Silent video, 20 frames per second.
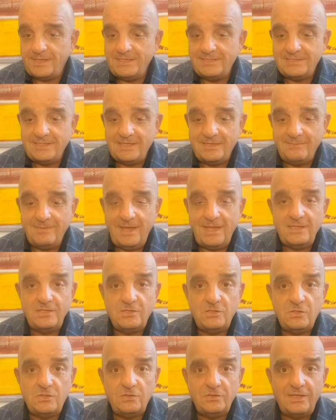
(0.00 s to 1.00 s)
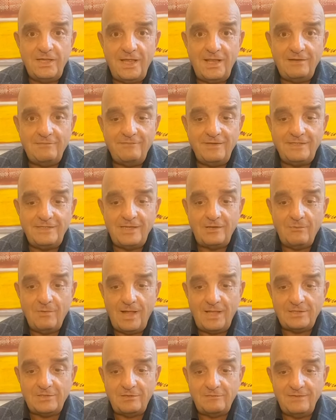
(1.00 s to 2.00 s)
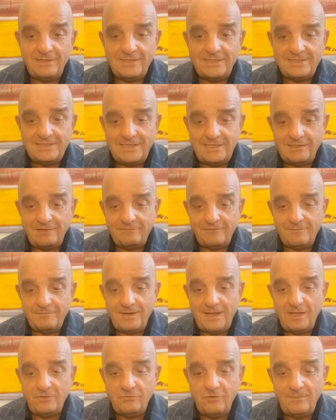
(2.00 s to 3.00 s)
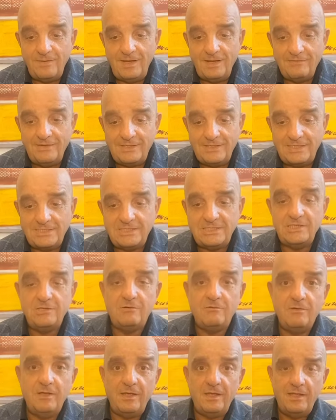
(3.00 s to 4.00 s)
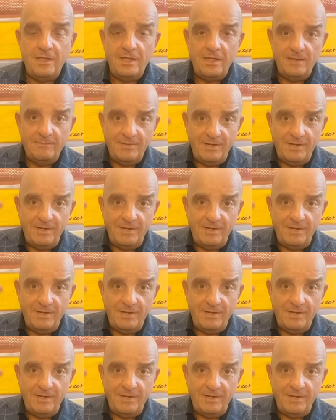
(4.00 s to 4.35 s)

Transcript: l'inserimento dal 24 al 27 febbraio 2025